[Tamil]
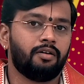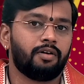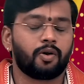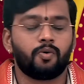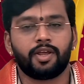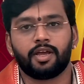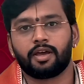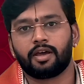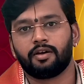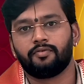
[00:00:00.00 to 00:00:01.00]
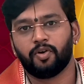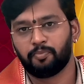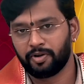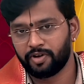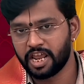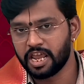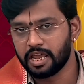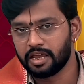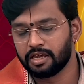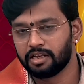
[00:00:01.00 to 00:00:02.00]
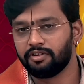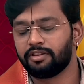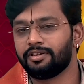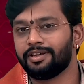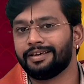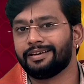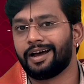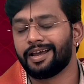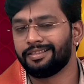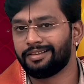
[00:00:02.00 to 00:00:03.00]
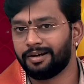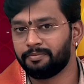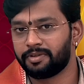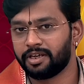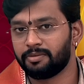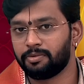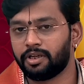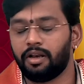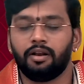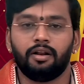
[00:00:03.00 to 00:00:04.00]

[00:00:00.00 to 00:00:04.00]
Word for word: வரக்கூடிய பிப்ரவரி இருபத்தி ஐந்தாம் தேதி முதல்